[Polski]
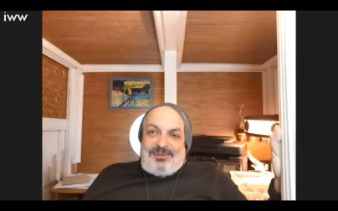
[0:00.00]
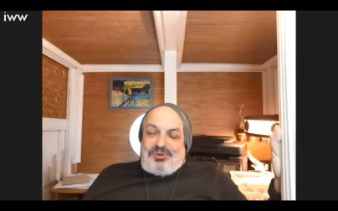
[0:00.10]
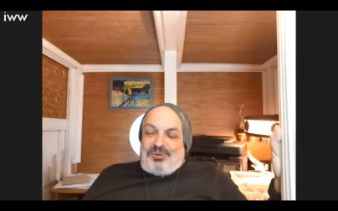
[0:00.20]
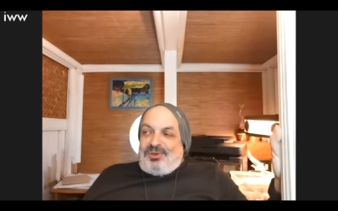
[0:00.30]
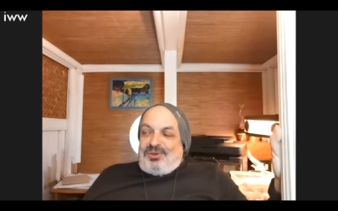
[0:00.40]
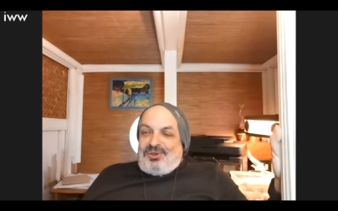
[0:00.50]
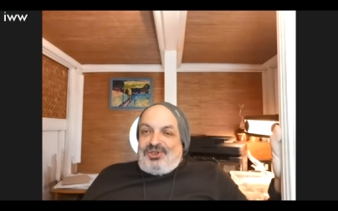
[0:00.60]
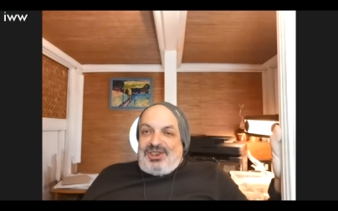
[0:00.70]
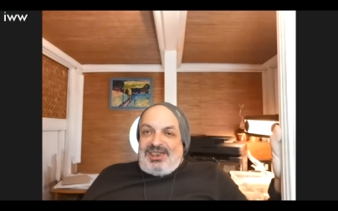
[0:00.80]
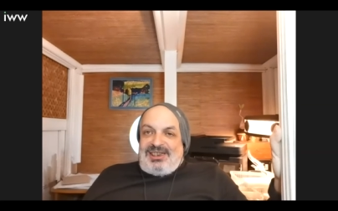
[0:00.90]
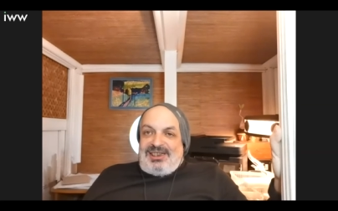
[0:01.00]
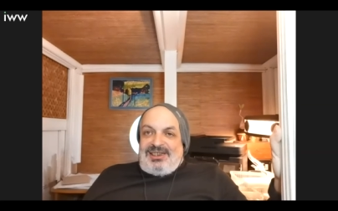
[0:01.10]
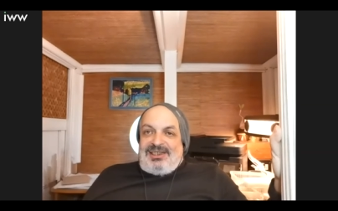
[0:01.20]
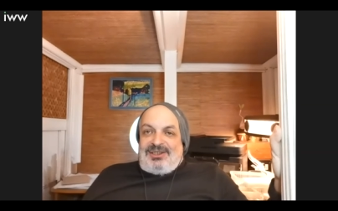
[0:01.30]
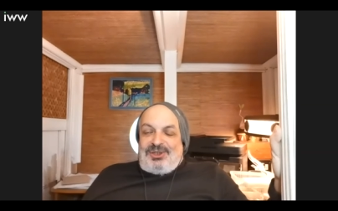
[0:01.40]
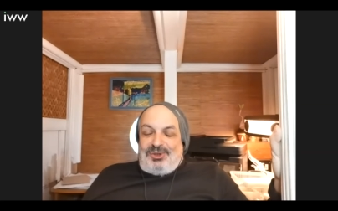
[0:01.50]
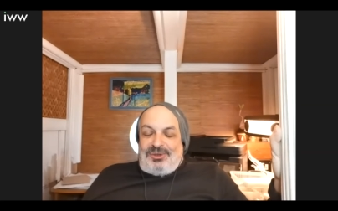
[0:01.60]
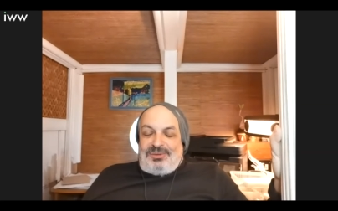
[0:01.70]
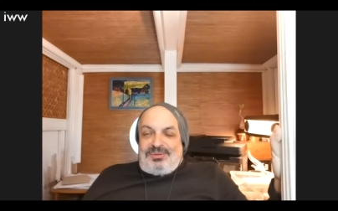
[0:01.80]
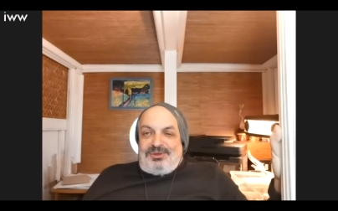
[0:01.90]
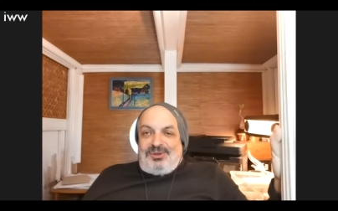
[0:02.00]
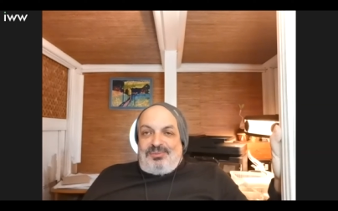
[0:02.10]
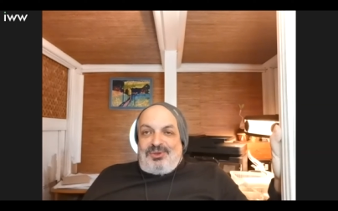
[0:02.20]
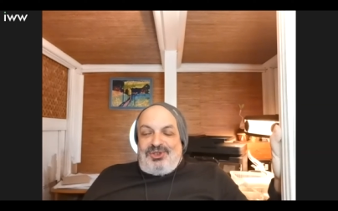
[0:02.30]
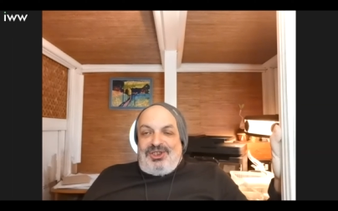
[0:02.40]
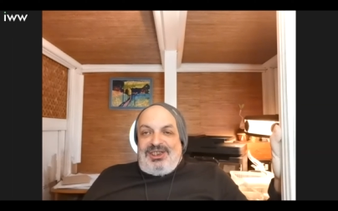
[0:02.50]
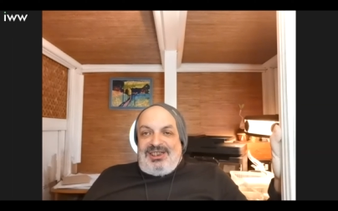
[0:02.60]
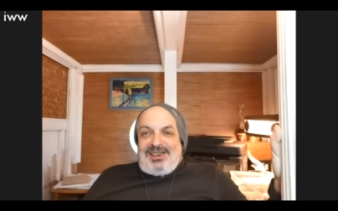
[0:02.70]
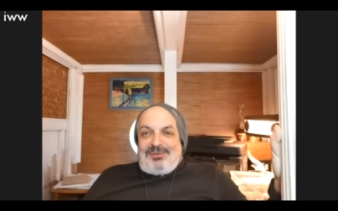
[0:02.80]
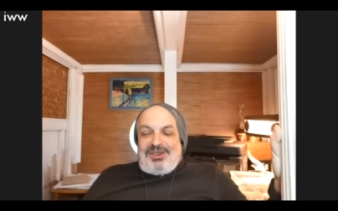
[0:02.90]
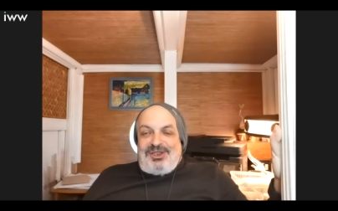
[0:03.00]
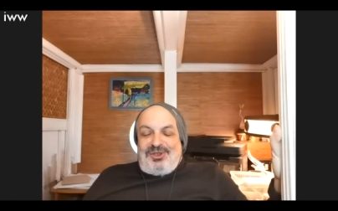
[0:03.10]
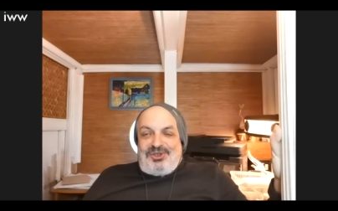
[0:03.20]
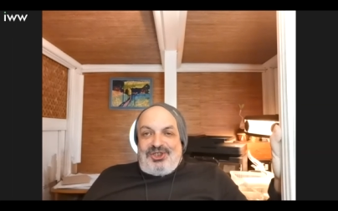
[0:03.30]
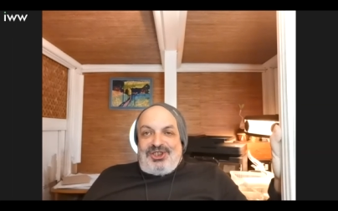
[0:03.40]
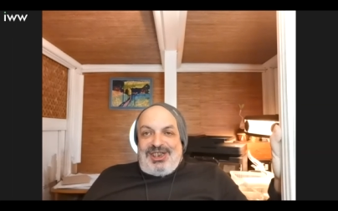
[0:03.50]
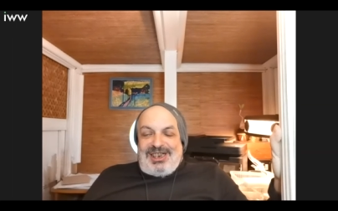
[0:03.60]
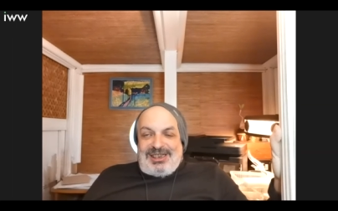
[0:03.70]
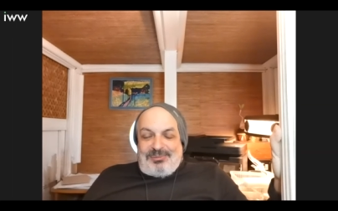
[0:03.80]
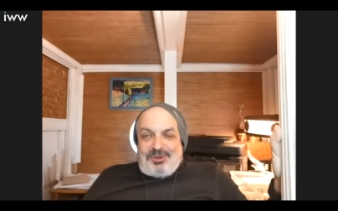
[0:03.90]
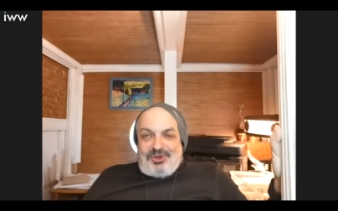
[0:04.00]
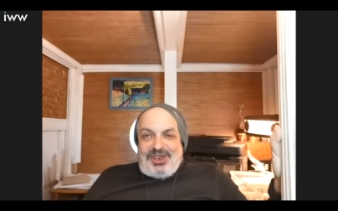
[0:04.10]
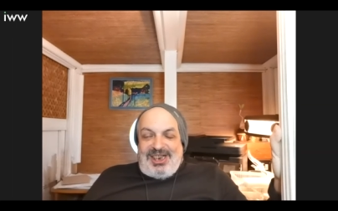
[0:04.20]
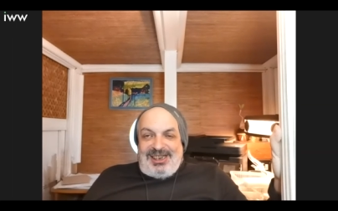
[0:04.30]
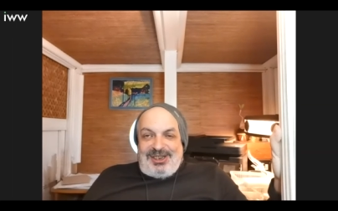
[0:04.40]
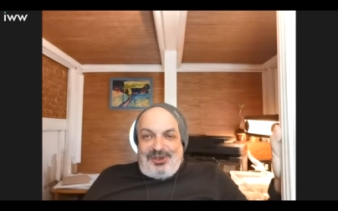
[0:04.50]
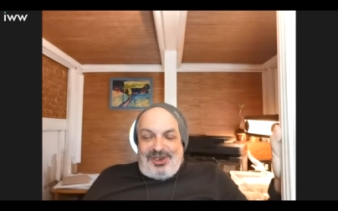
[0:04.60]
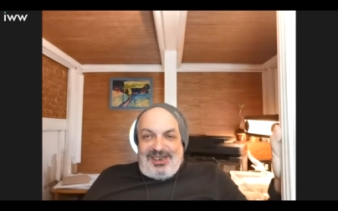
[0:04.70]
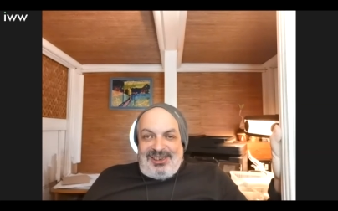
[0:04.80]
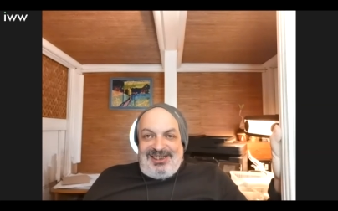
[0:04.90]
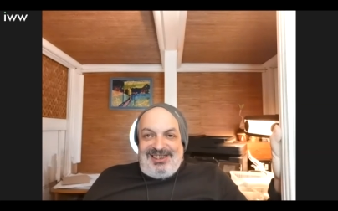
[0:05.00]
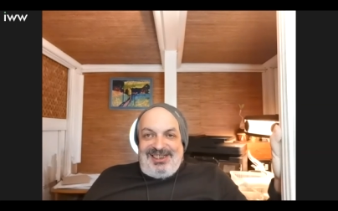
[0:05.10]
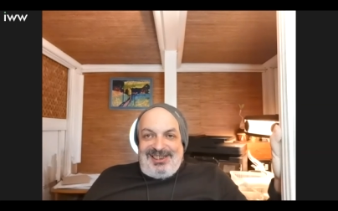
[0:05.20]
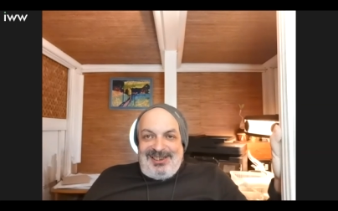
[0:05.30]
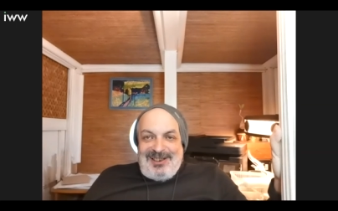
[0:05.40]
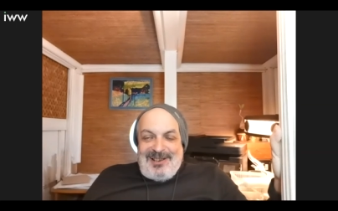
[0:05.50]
przy porodzie, kiedy to ją prosili jakby nie rodzić teraz, a poczekaj trochę, nie?